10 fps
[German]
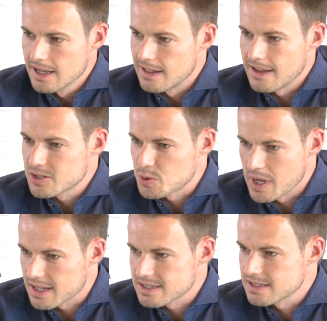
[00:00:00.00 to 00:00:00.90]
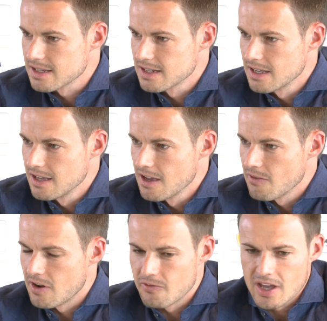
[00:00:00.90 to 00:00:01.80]
nicht schmerzt
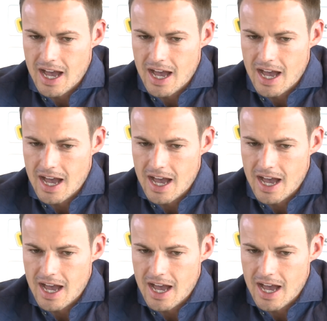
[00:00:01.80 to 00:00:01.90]
weil wir